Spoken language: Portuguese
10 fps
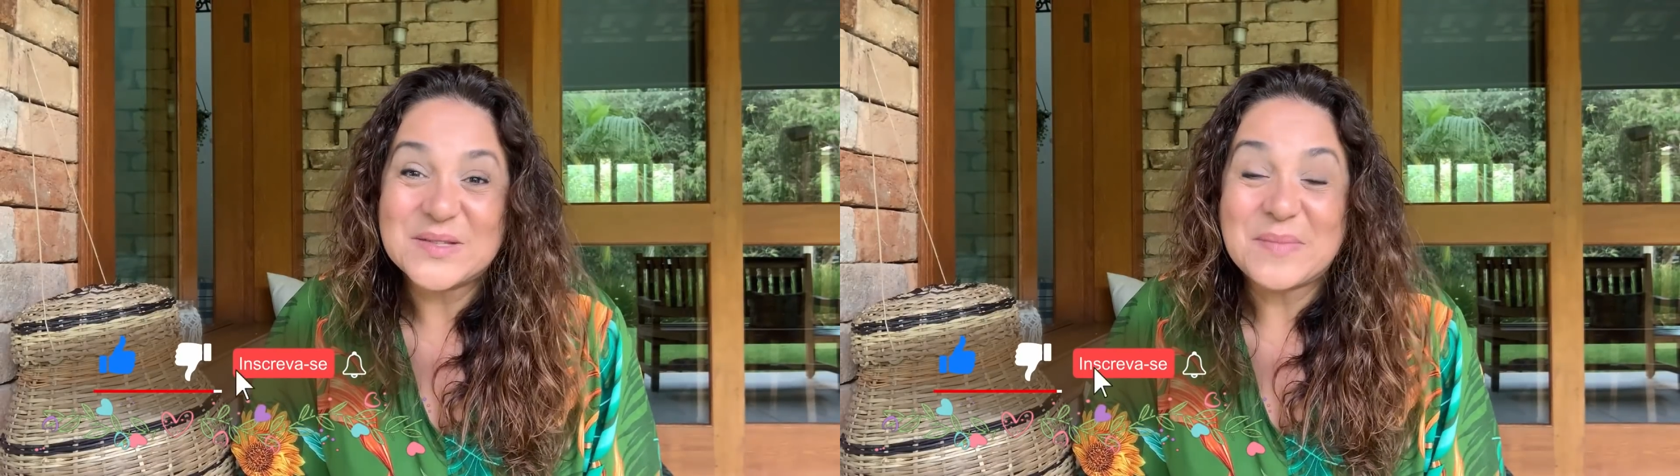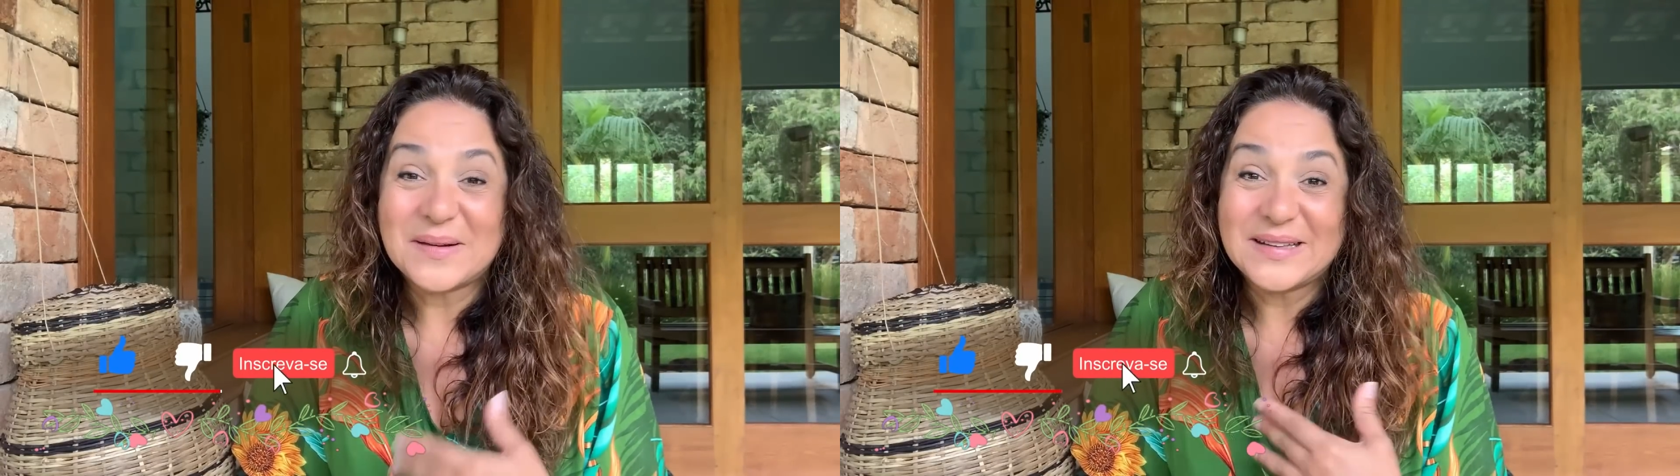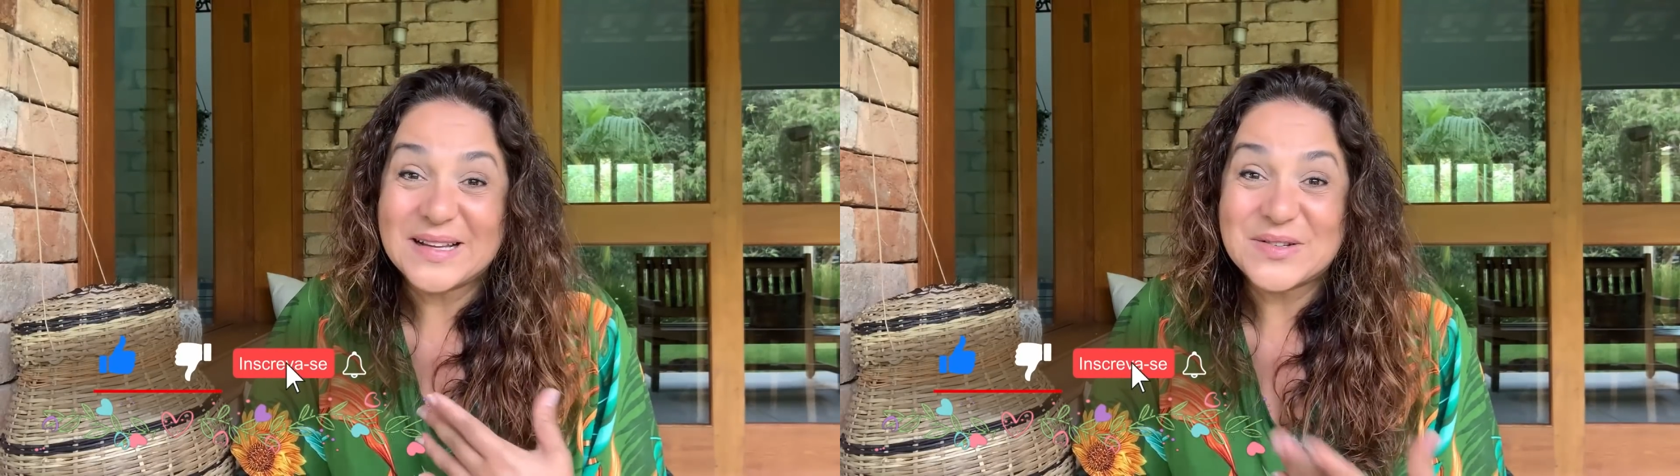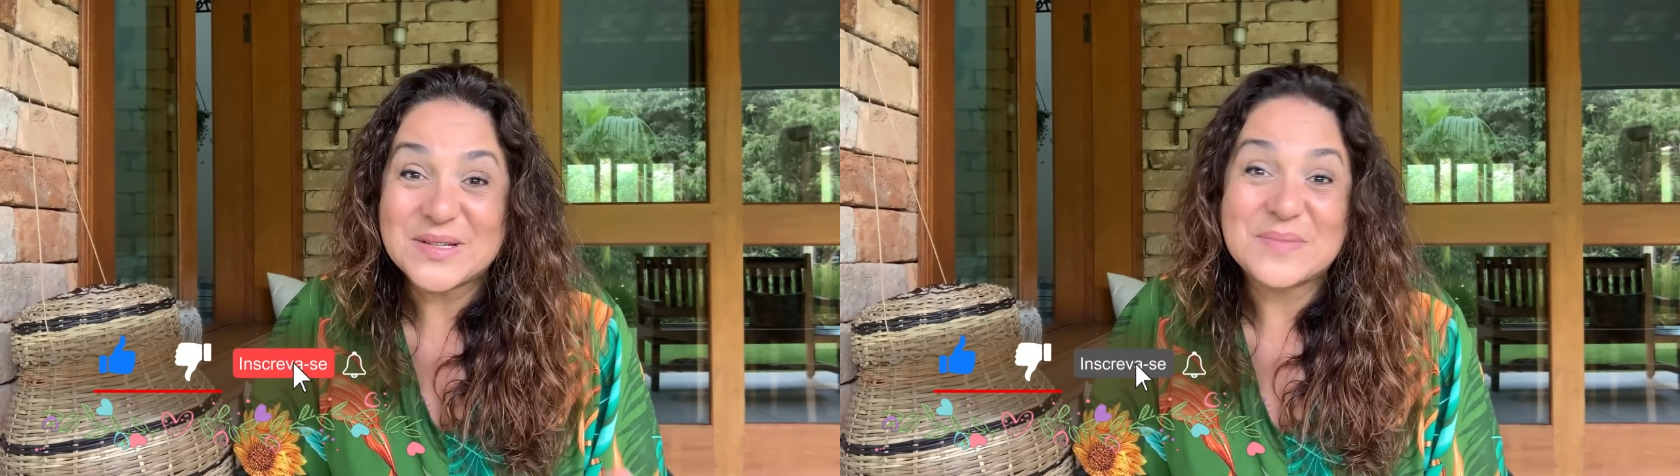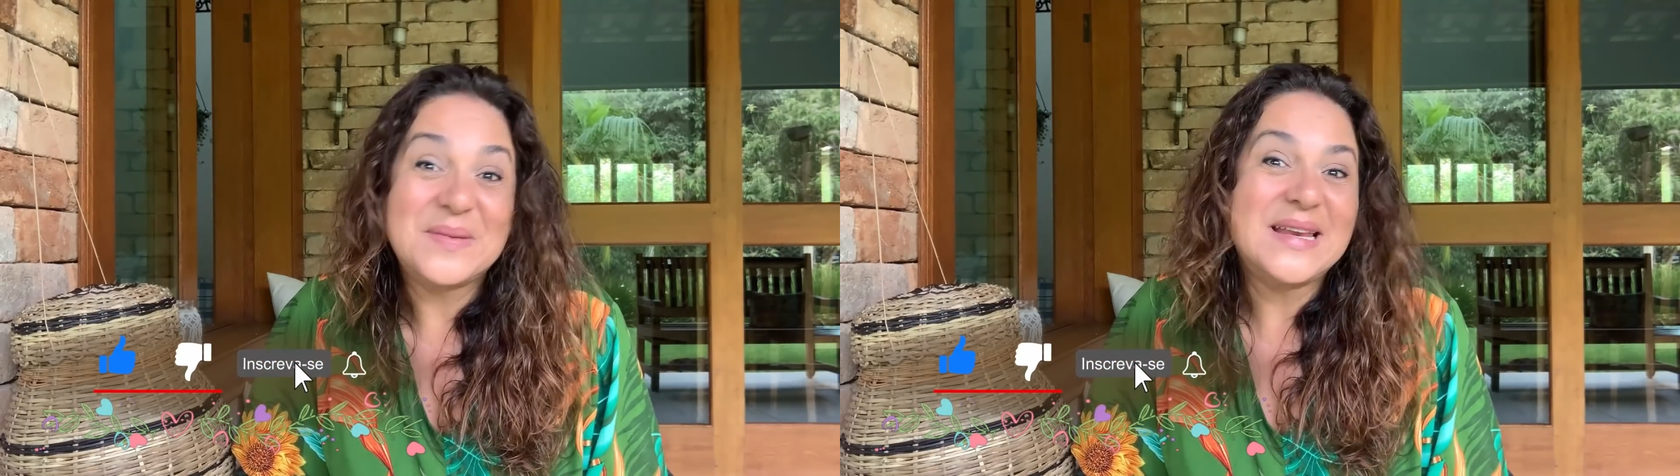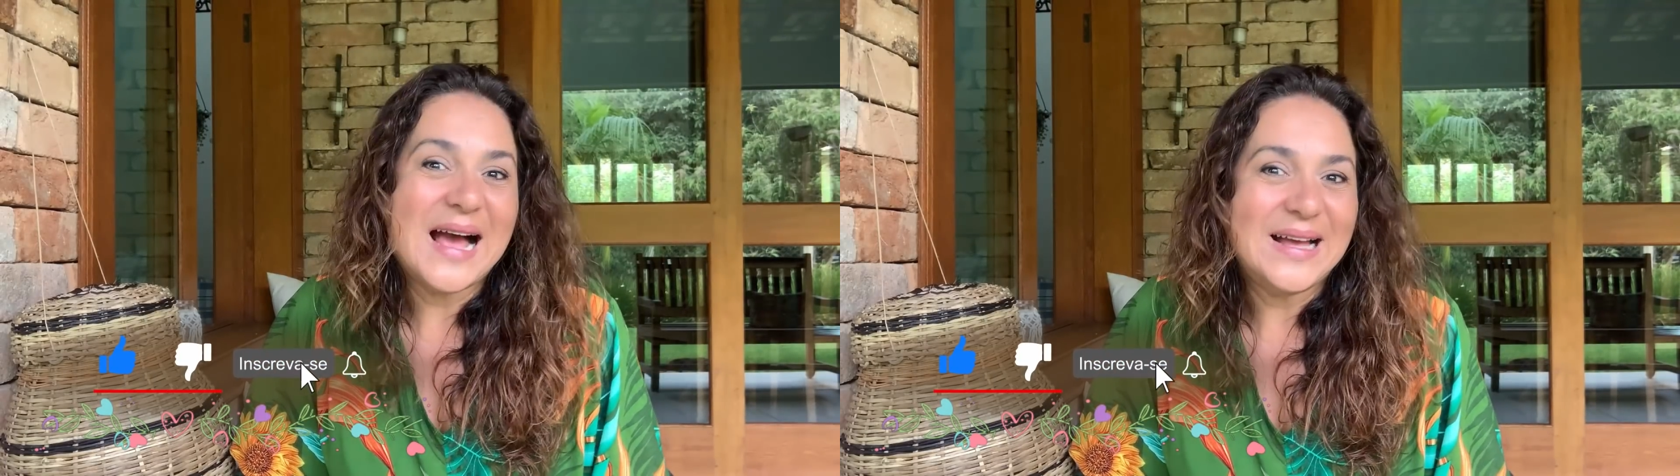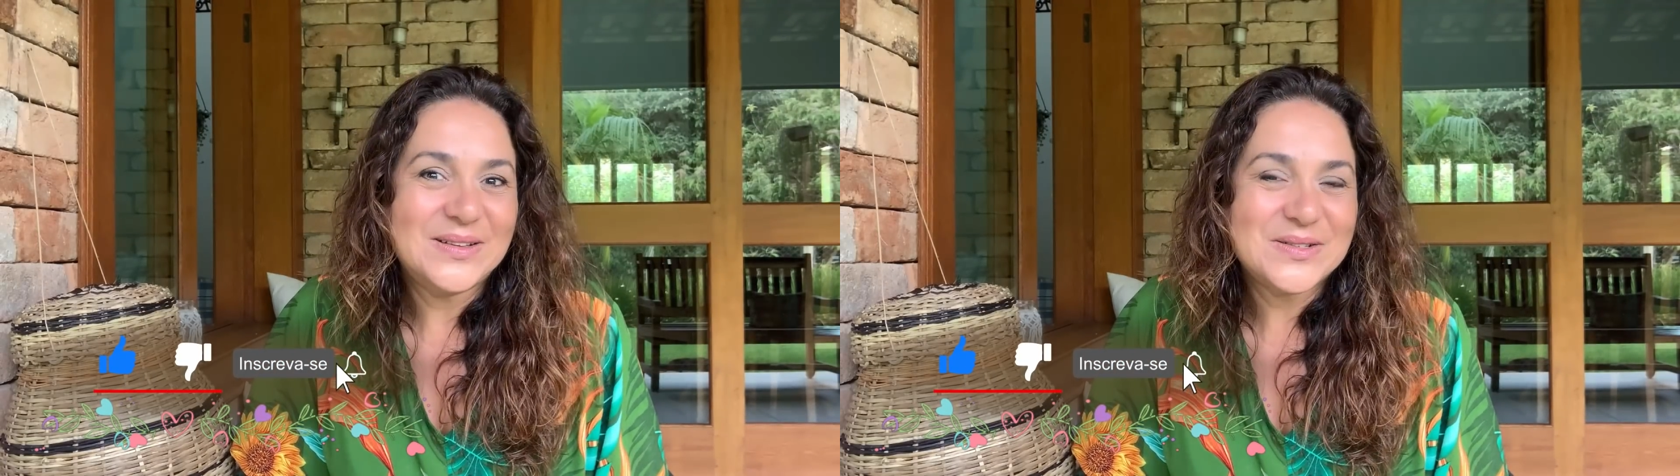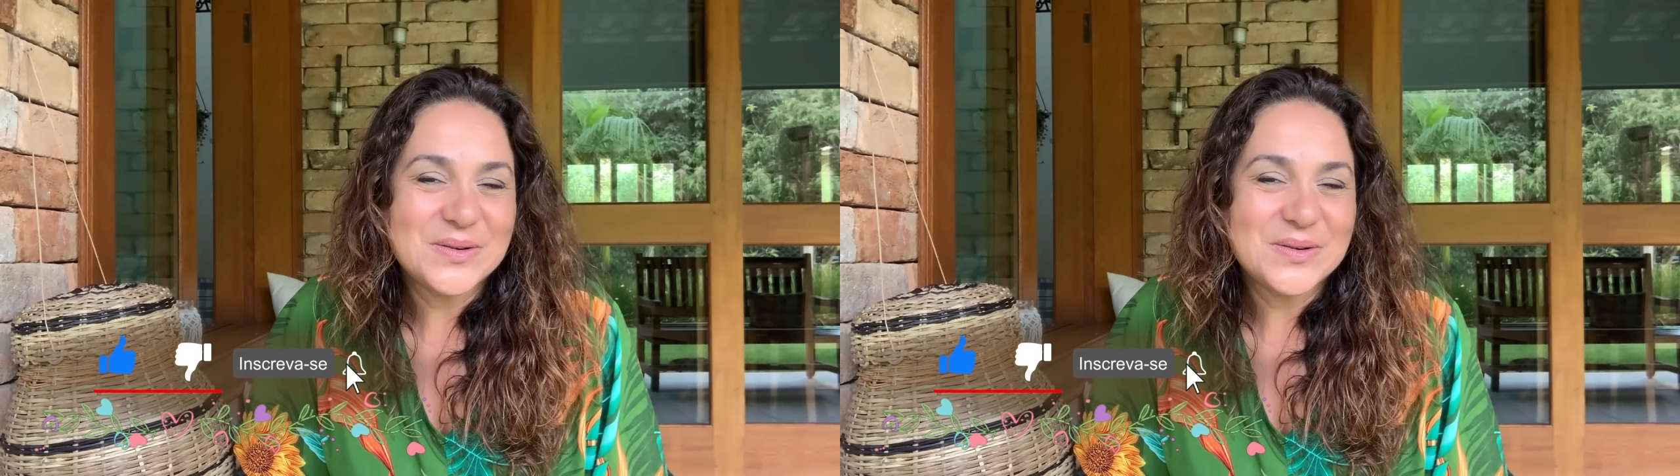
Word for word: Espero que tenha te inspirado